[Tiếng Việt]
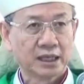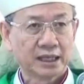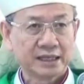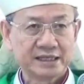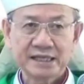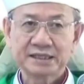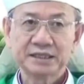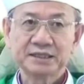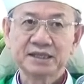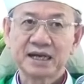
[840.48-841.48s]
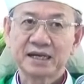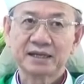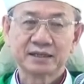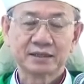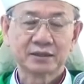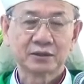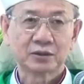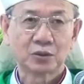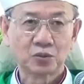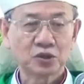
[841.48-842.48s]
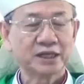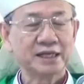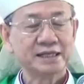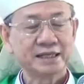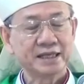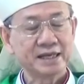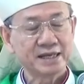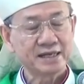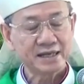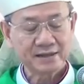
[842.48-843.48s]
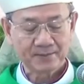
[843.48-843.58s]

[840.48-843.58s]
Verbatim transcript: Cái giá trị thứ hai cũng có thể liệt kê ở đây.